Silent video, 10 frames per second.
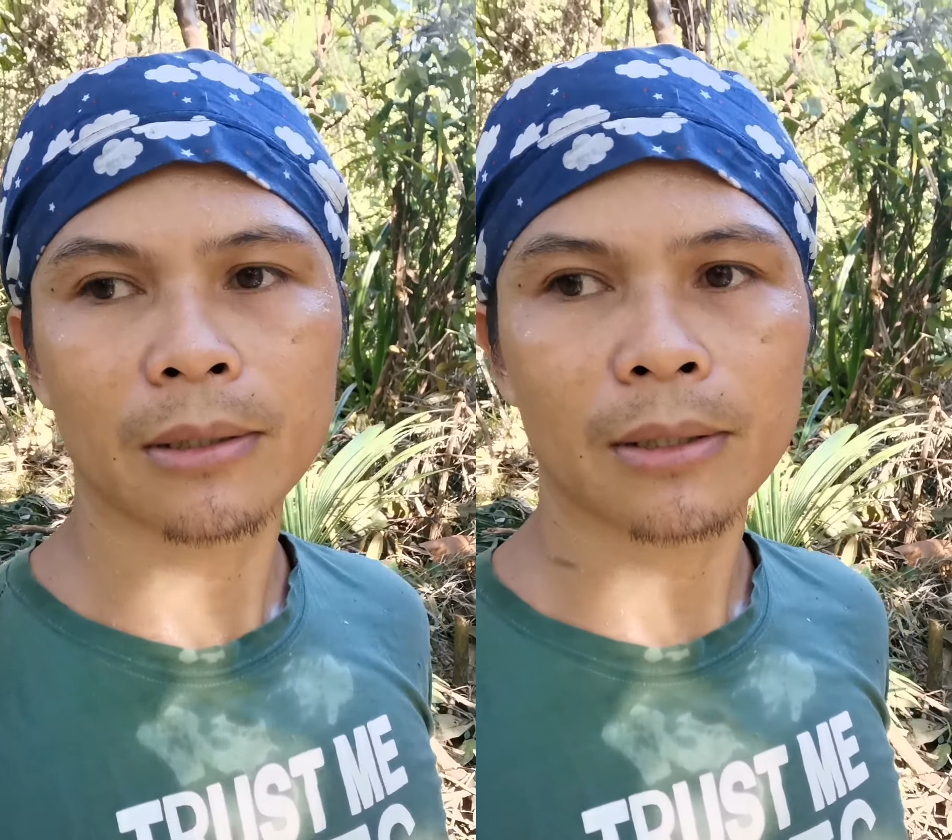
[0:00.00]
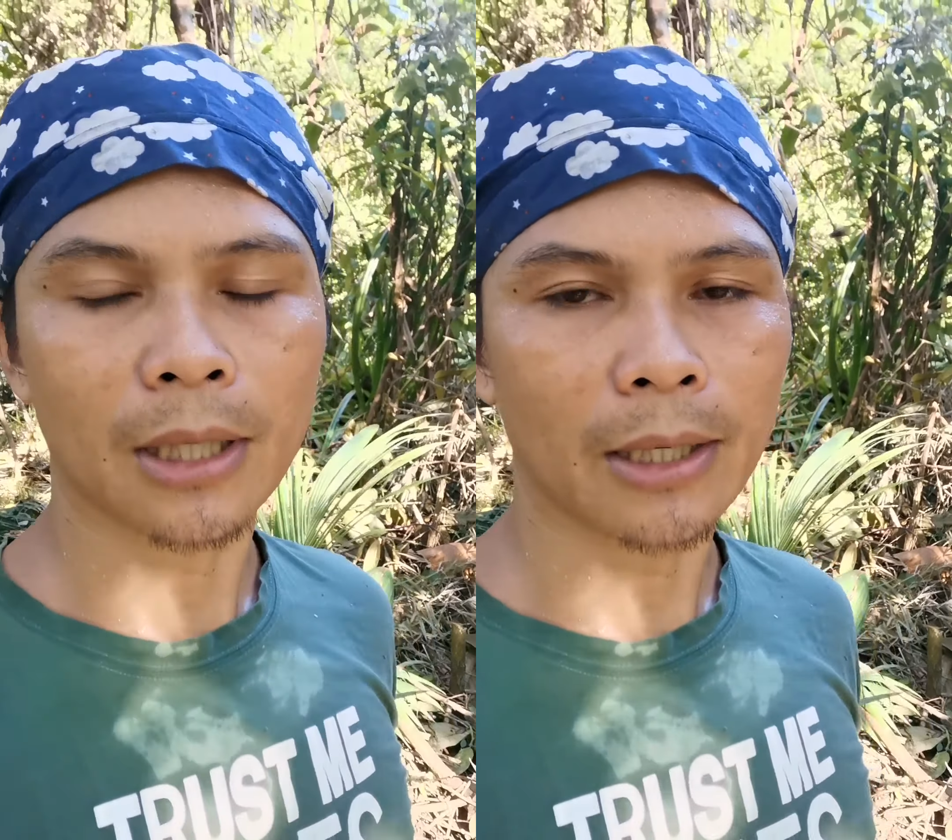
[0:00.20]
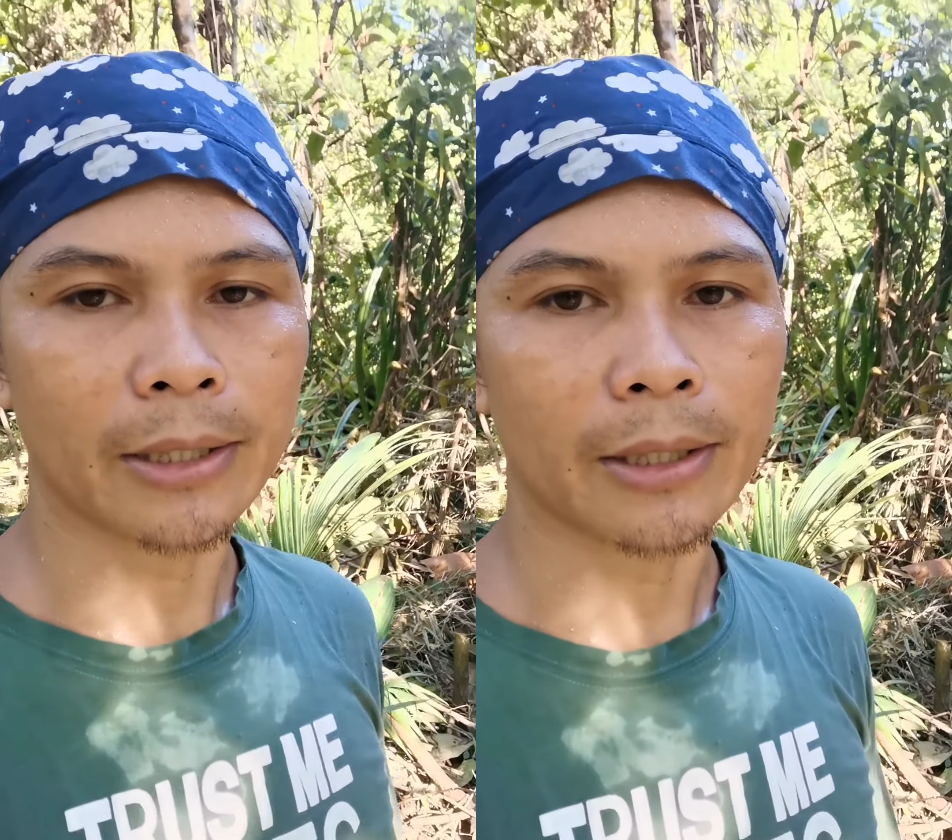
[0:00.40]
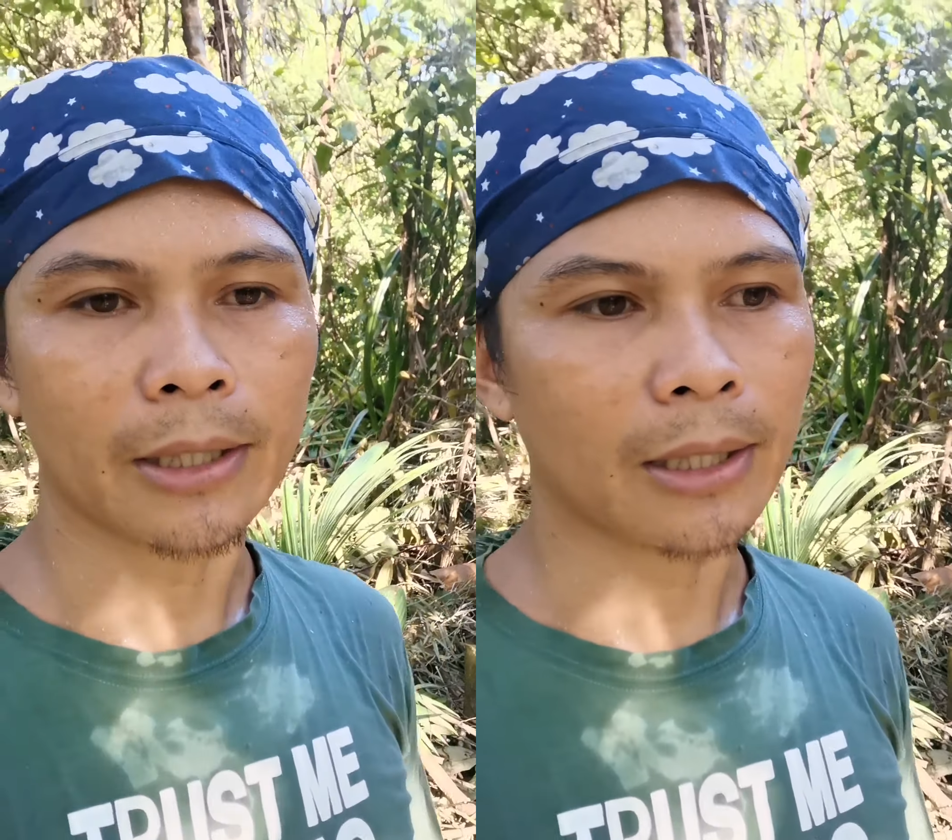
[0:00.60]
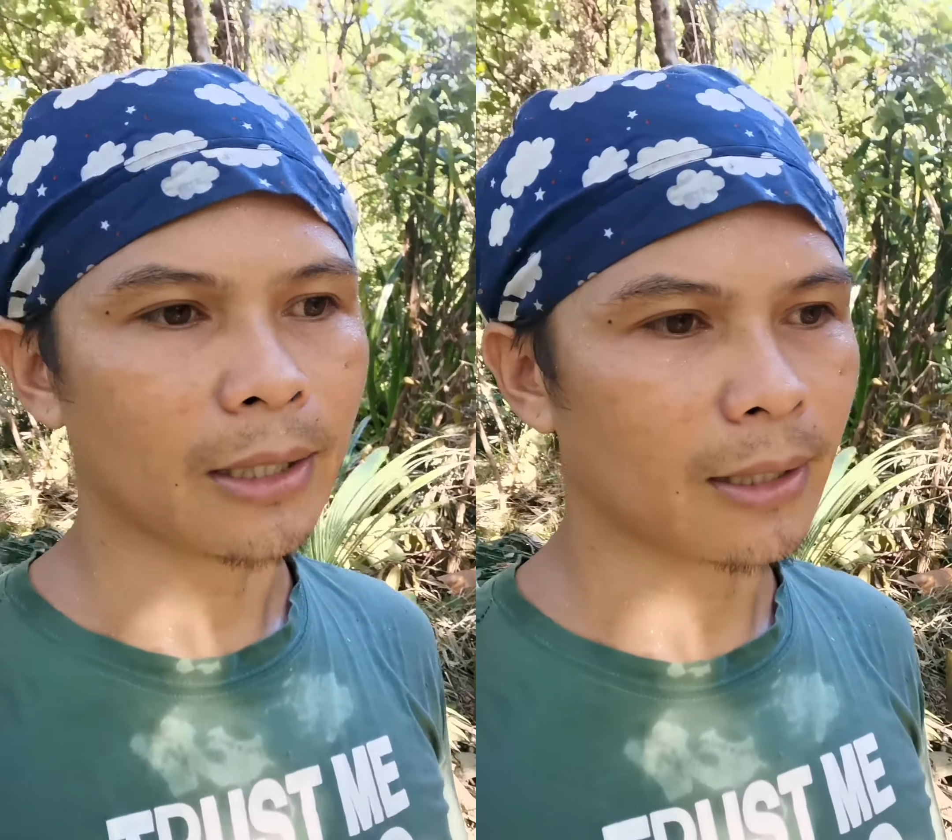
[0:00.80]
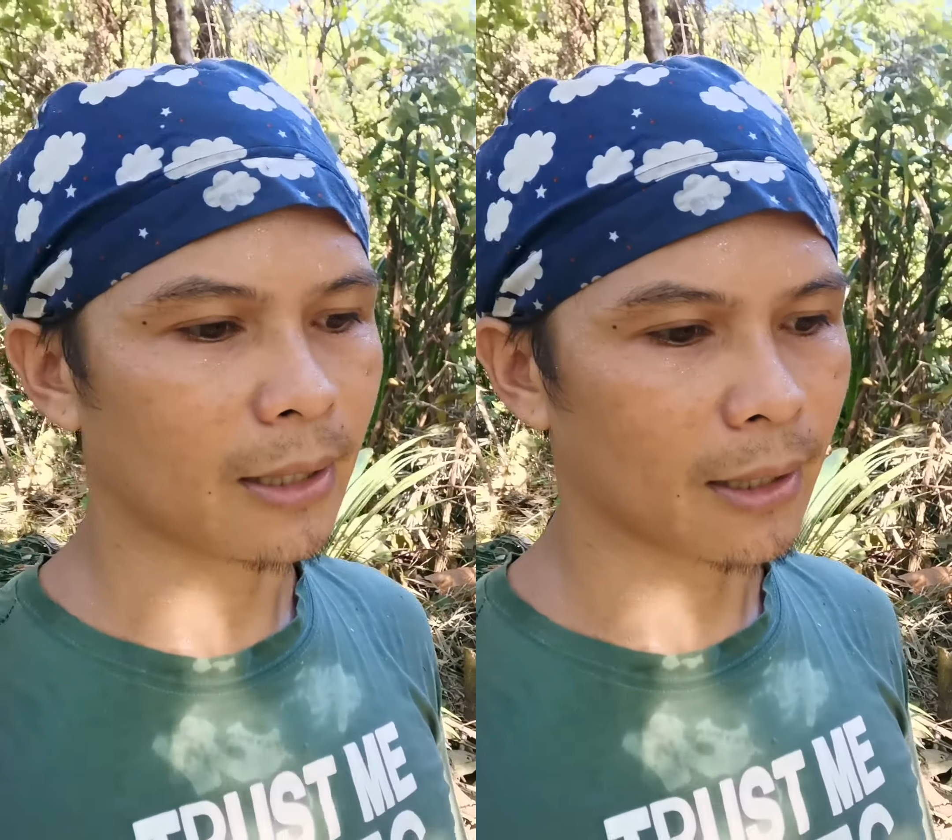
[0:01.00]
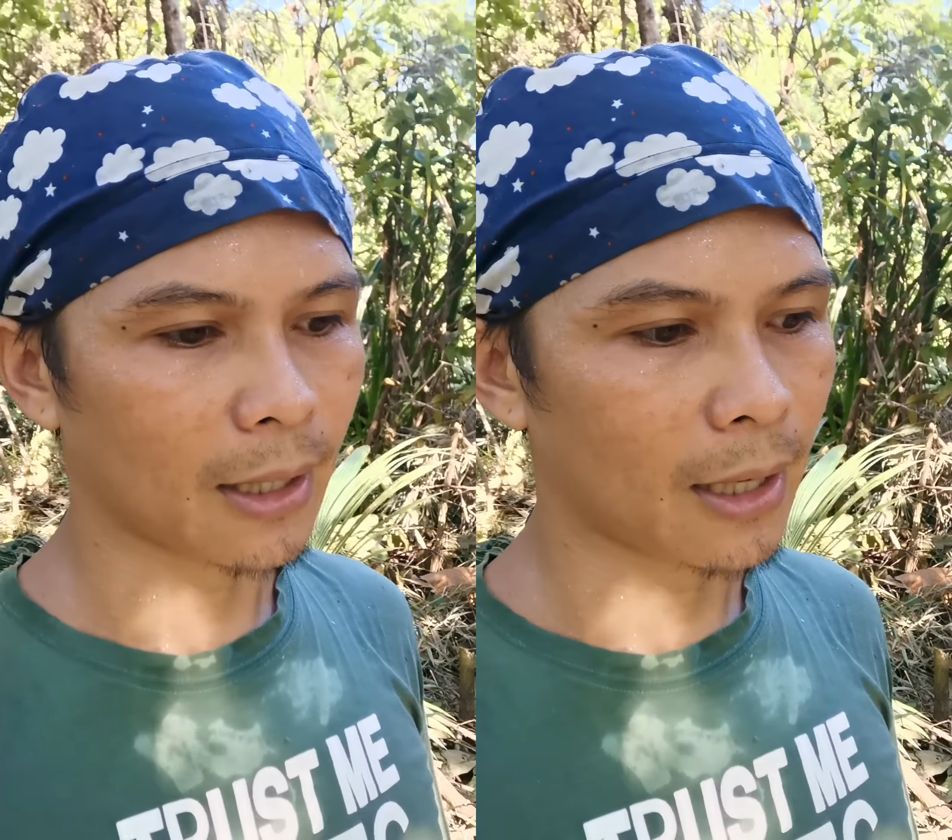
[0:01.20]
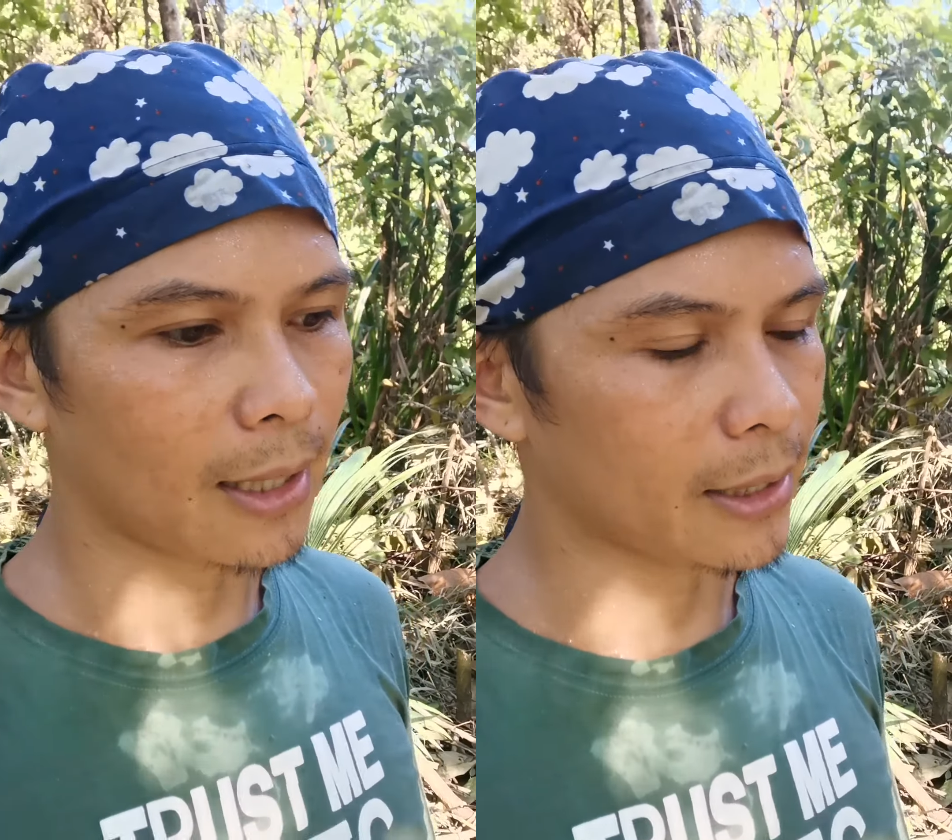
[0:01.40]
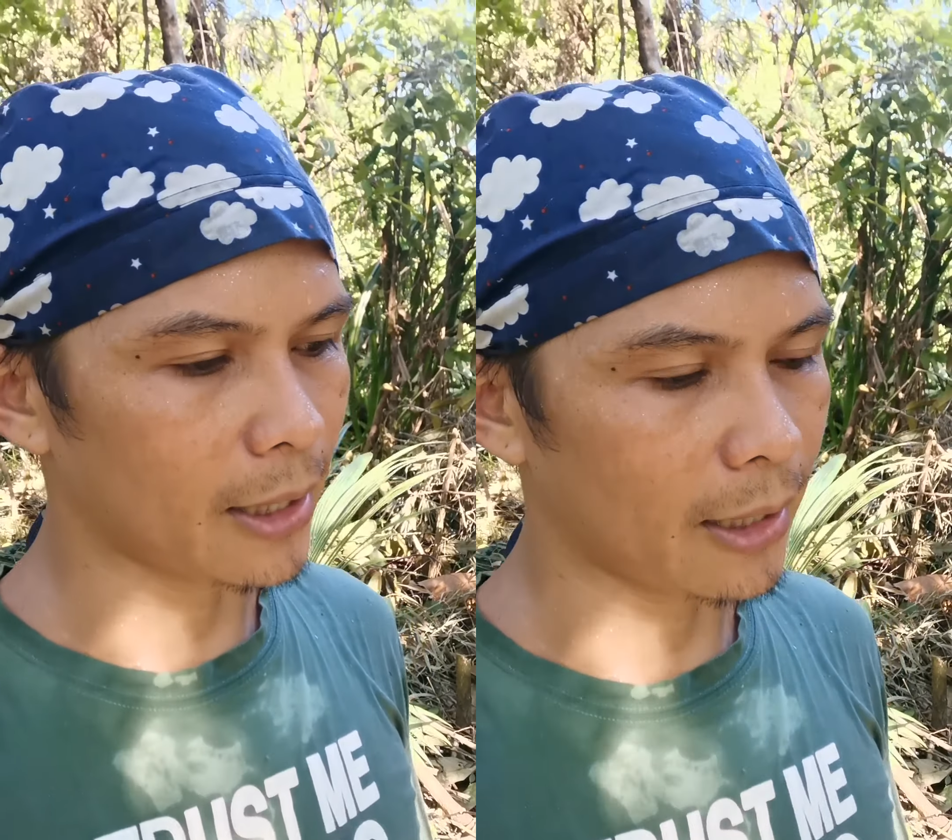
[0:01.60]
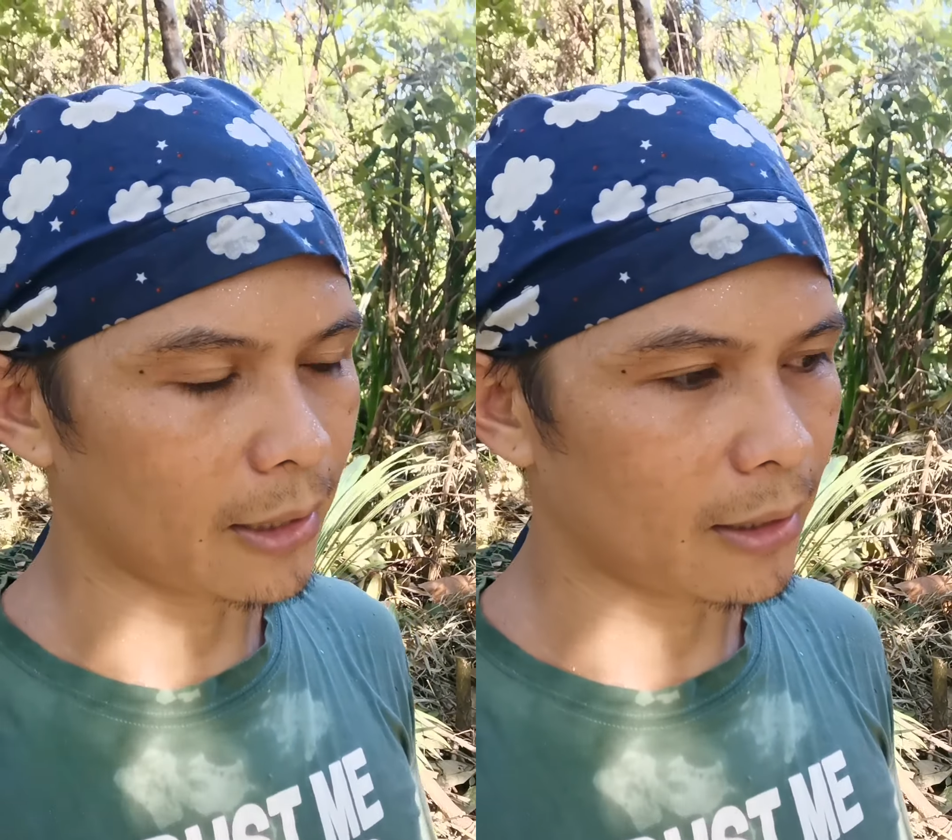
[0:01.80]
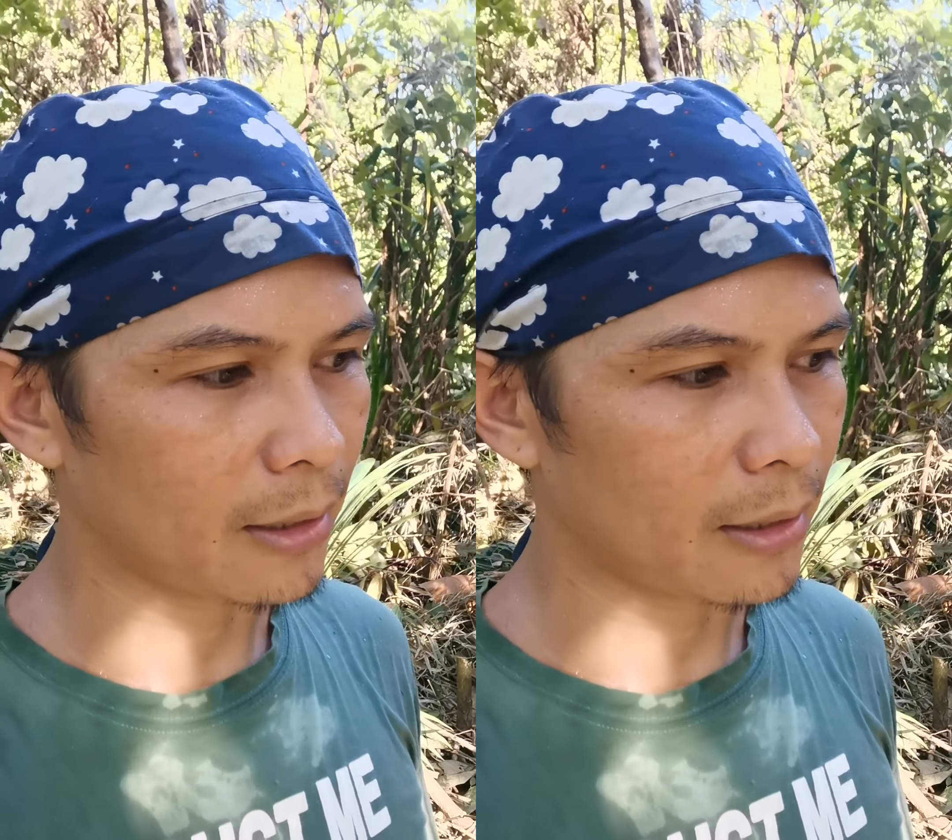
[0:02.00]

sa Liti kadalasan